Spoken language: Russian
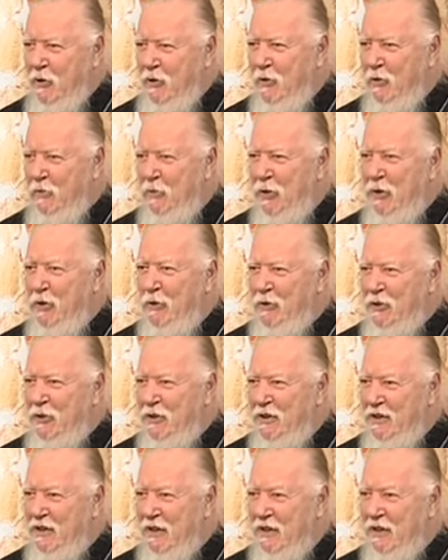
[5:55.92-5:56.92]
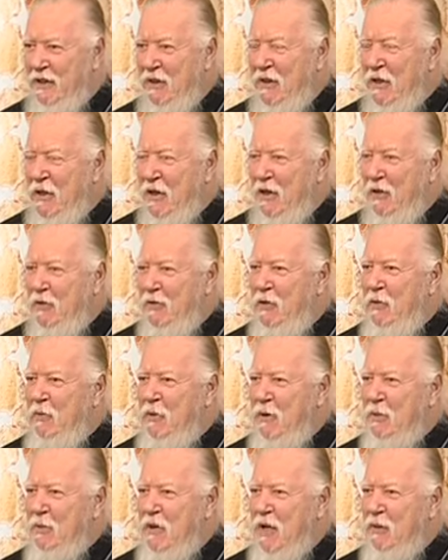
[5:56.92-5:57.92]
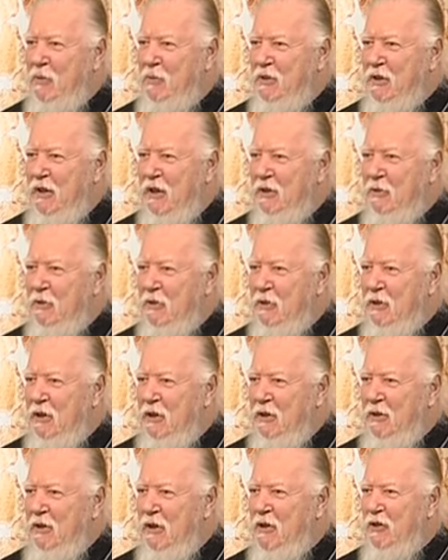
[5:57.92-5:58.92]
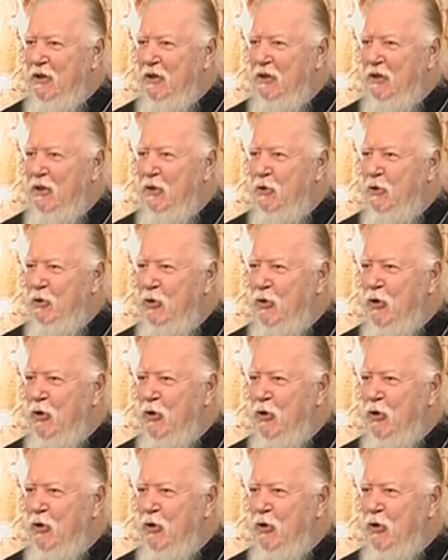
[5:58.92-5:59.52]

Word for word: противоположной стороны, вы прям как бы так вот начали с того,